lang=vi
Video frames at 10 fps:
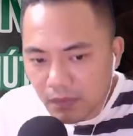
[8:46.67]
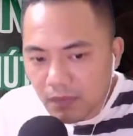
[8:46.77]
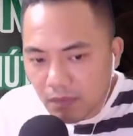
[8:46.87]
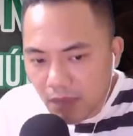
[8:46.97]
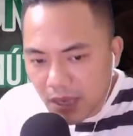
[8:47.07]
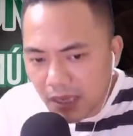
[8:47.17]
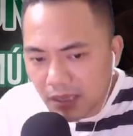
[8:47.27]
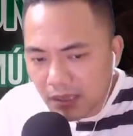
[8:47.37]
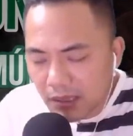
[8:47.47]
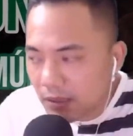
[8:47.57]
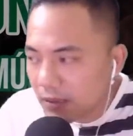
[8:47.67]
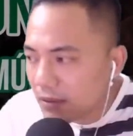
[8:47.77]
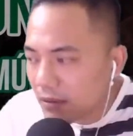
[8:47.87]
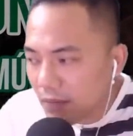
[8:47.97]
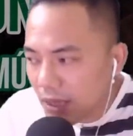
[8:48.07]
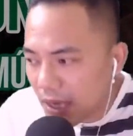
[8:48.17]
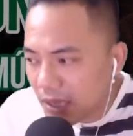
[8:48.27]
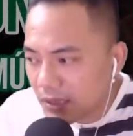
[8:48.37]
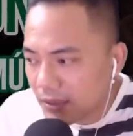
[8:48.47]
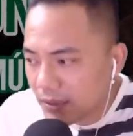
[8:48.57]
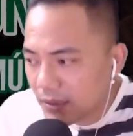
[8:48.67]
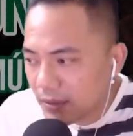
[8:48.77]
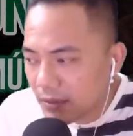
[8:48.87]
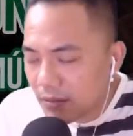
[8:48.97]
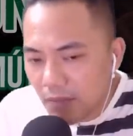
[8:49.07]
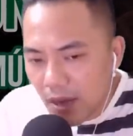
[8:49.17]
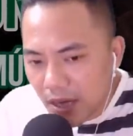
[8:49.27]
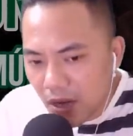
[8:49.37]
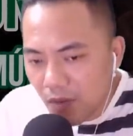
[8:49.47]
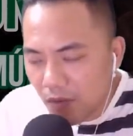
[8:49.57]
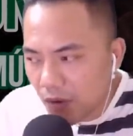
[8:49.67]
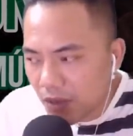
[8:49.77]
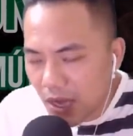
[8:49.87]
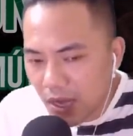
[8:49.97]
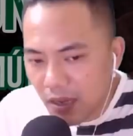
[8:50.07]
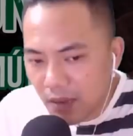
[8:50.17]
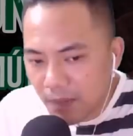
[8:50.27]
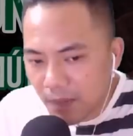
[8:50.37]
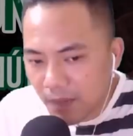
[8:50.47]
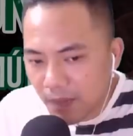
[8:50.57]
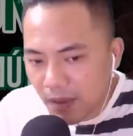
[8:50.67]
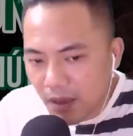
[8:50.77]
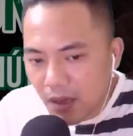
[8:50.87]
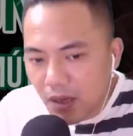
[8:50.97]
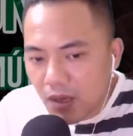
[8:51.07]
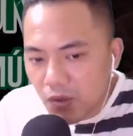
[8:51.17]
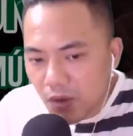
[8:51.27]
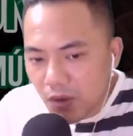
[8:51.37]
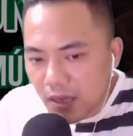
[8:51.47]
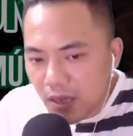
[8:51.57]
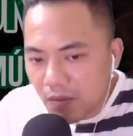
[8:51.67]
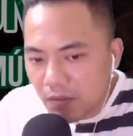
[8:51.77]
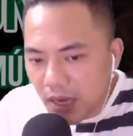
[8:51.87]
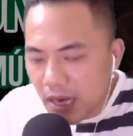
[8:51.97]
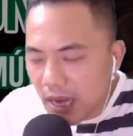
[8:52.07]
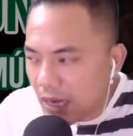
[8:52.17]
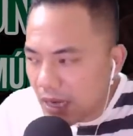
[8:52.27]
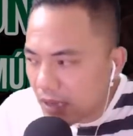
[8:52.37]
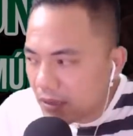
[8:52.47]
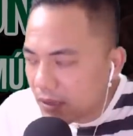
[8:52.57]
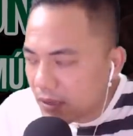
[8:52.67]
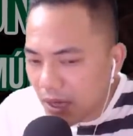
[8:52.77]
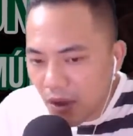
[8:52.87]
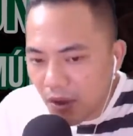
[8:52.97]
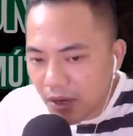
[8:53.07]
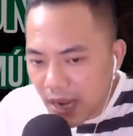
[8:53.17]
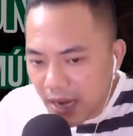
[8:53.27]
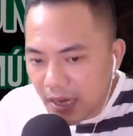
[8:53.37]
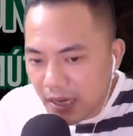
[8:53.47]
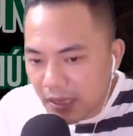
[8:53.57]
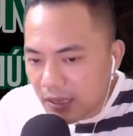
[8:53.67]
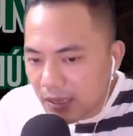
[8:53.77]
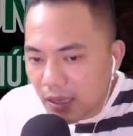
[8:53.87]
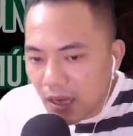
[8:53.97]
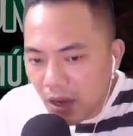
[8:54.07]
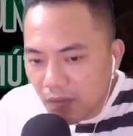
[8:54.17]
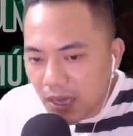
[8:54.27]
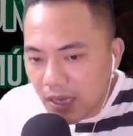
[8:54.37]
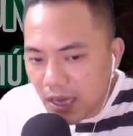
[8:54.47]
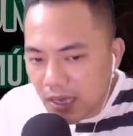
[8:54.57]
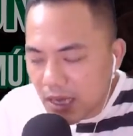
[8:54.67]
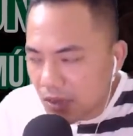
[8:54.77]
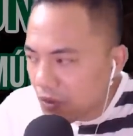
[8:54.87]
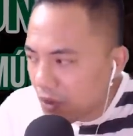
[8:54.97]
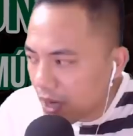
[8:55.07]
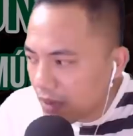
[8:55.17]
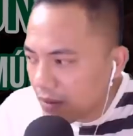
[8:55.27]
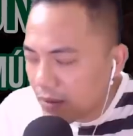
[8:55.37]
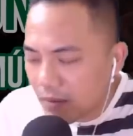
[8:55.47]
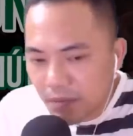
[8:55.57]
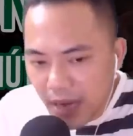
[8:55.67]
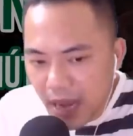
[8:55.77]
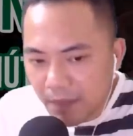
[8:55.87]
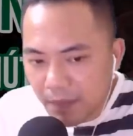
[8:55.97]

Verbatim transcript: Bác Tịnh, bác Tịnh, bác đi đâu mà vội thế? Chú Kiên thấy ông Tịnh lại gần thì hỏi ngay. Ông Tịnh nhận ra chú Kiên mới đáp: